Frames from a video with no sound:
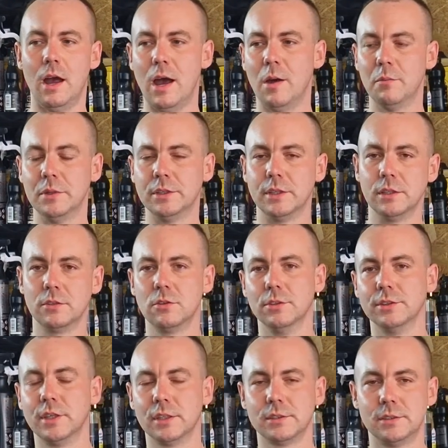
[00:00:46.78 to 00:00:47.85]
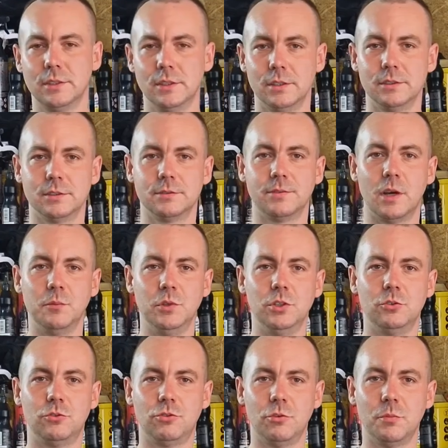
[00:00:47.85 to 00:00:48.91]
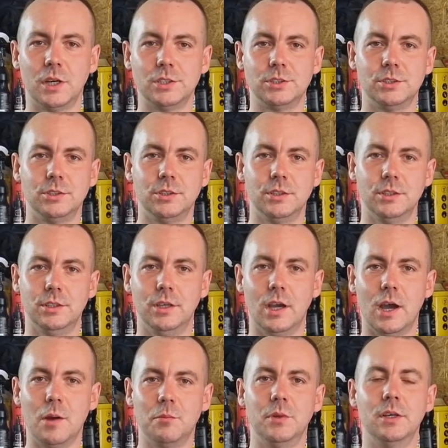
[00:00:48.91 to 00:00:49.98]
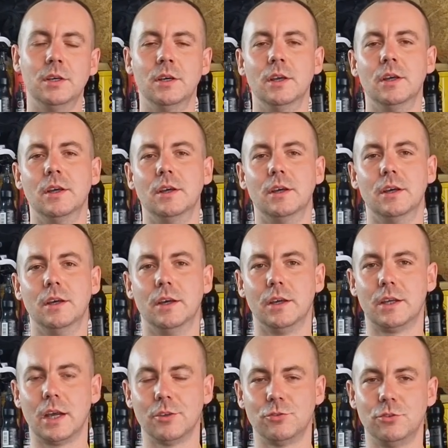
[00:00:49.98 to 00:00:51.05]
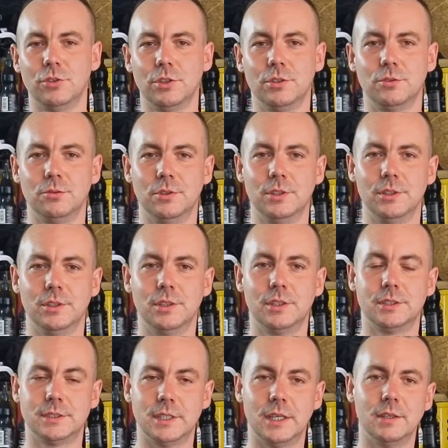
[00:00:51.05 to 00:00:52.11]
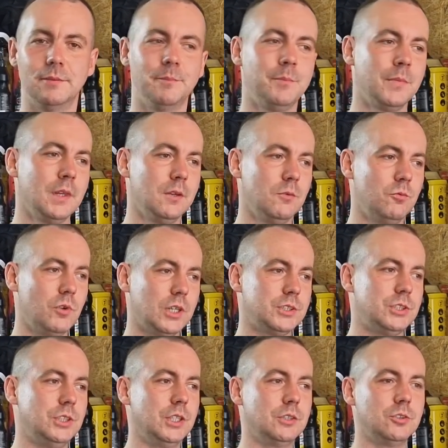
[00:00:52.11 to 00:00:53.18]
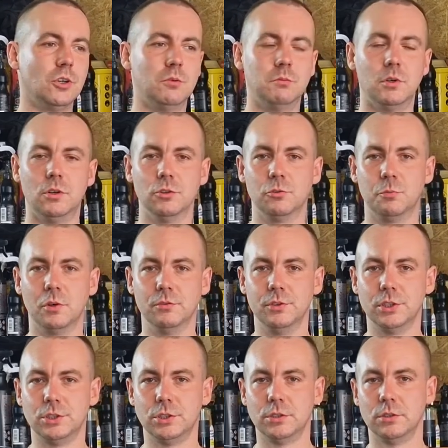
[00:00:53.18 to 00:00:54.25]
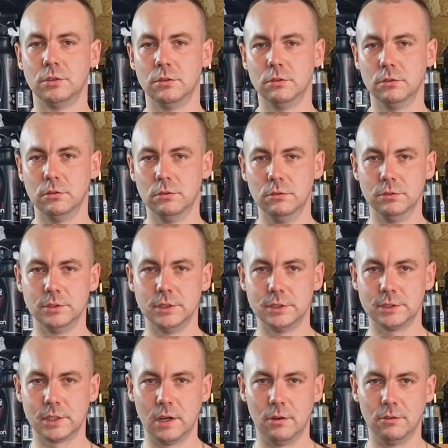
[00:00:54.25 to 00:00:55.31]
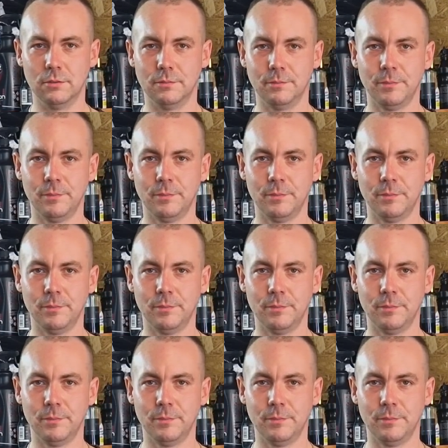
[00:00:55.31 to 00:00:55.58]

aby ten kontakt z Wami trzymać i aby e, każdy, który chce, właśnie tą odpowiedź uzyskał.